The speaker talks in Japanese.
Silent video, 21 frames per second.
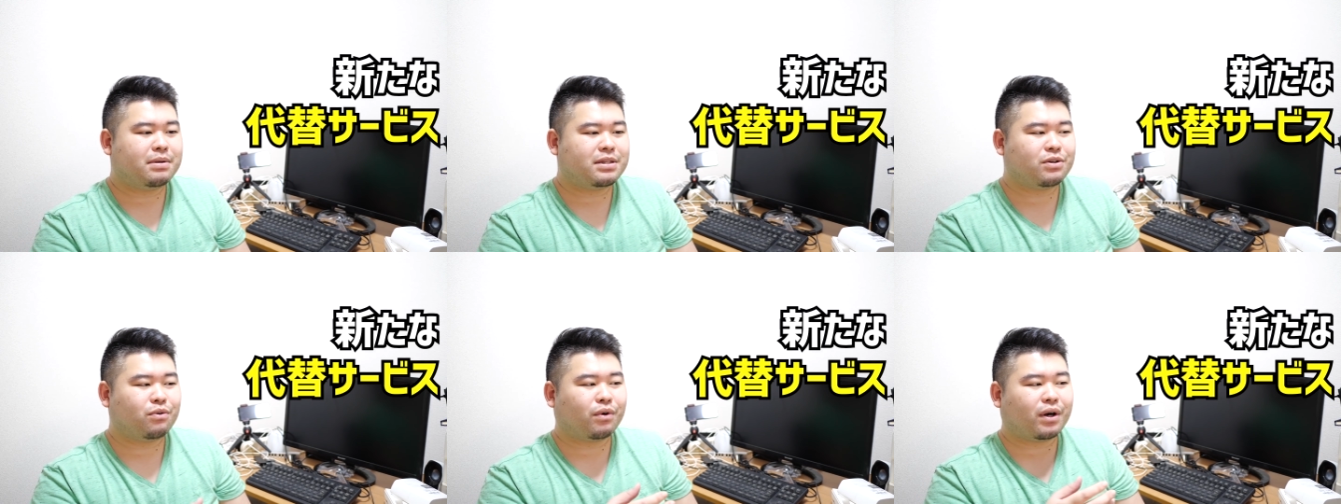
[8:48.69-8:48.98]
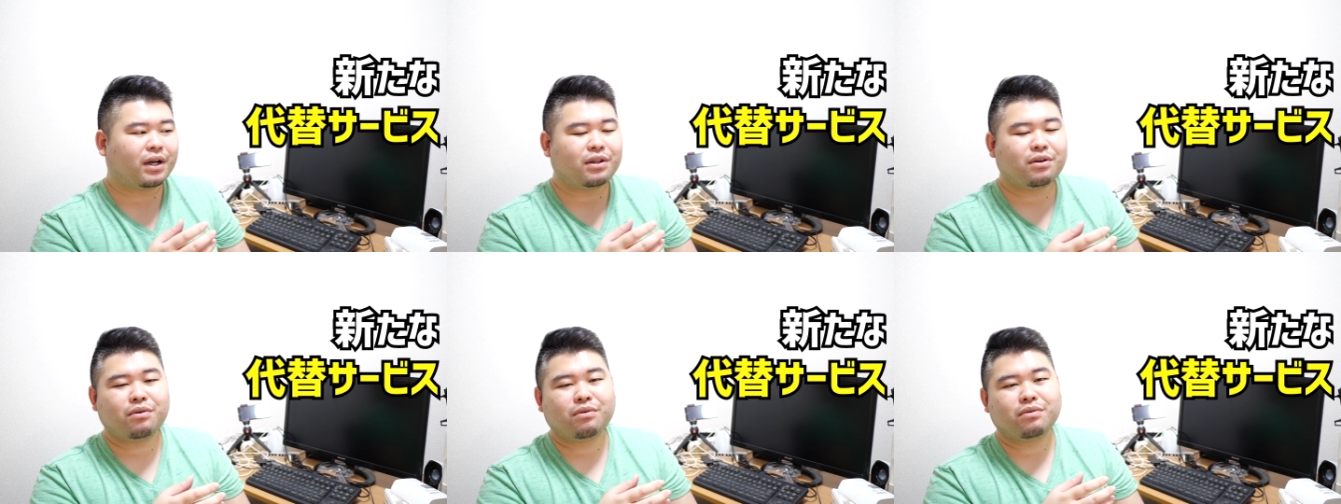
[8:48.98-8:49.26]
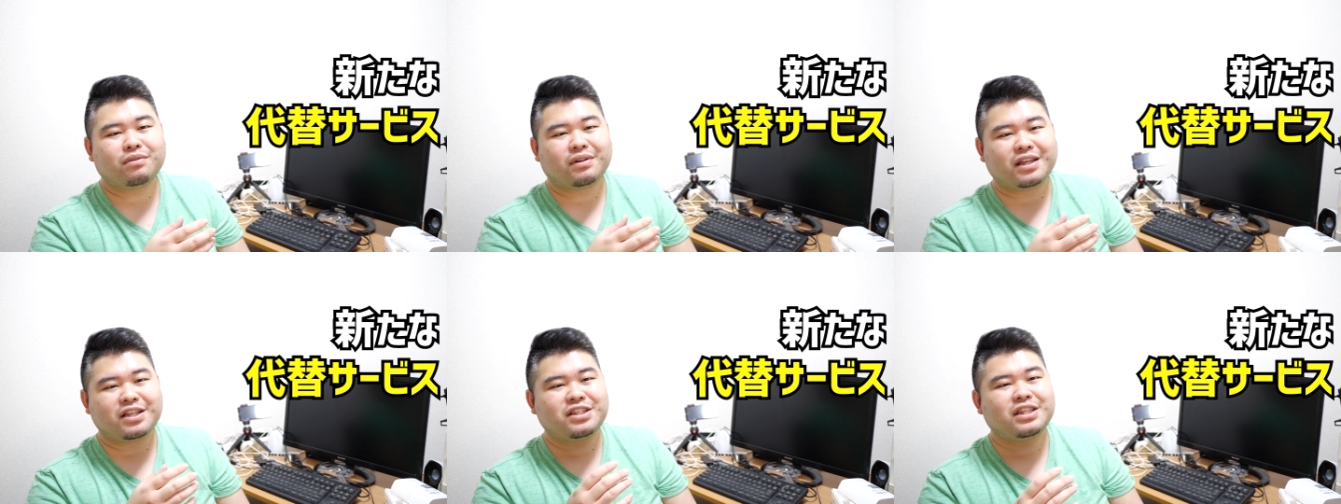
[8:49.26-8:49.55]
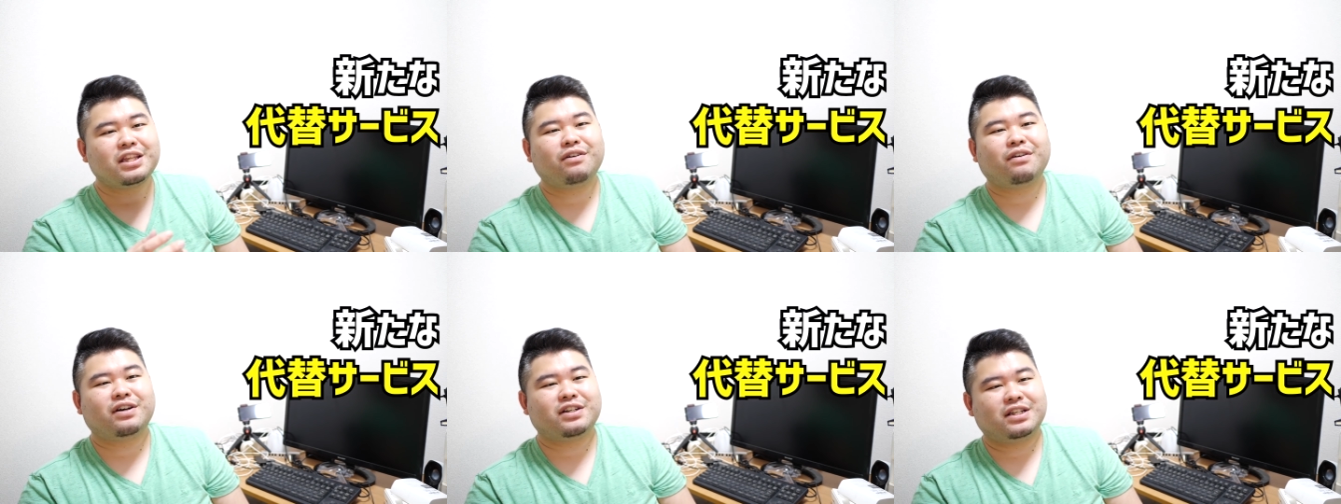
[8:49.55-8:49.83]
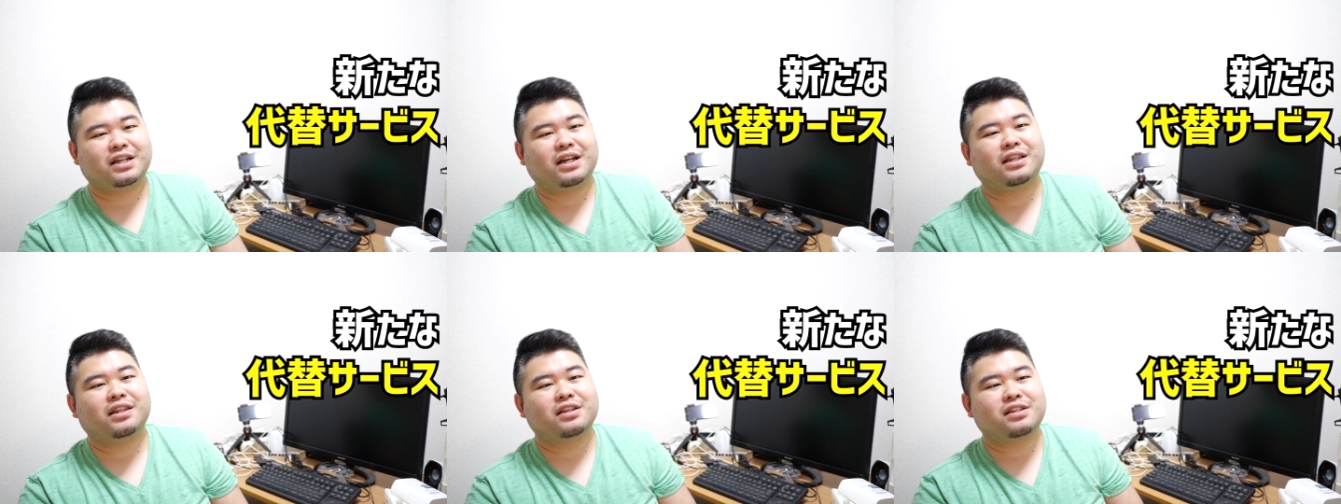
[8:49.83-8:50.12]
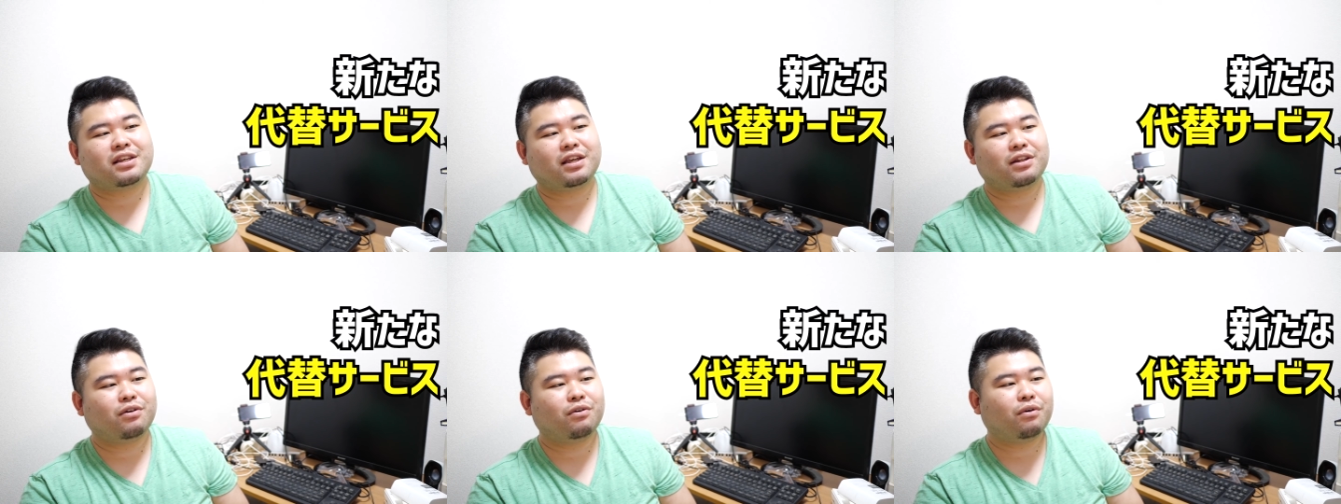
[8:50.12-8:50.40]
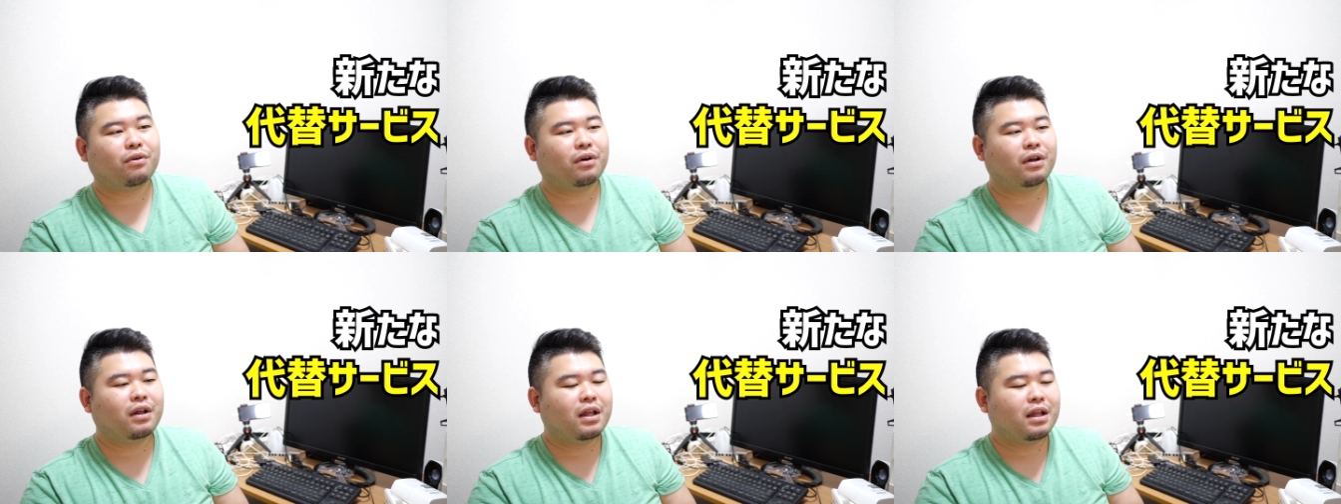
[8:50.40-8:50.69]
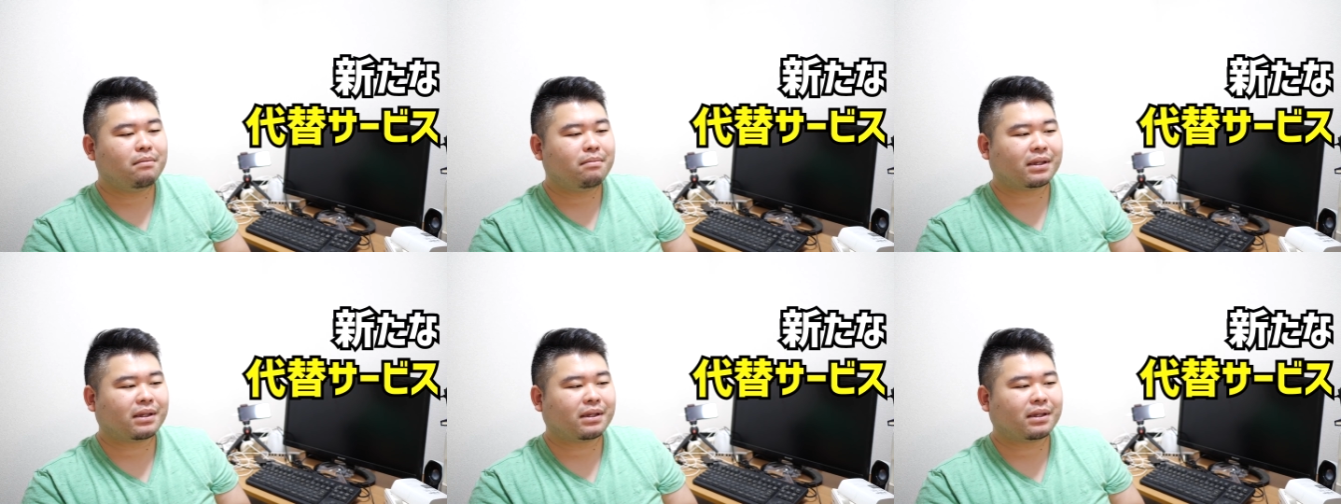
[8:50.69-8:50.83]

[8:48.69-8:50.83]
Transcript: 別にお金をきちってるわけじゃないんですけど、